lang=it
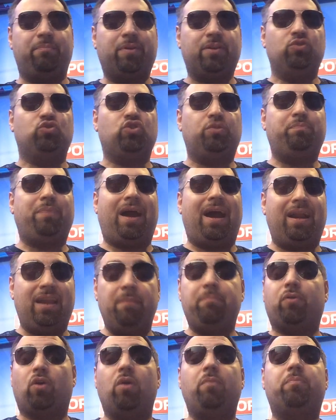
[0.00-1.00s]

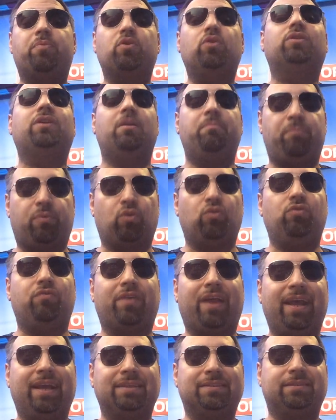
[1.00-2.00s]
principale proprio del pro
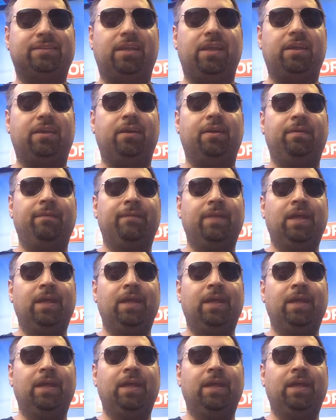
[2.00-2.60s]
wrestling.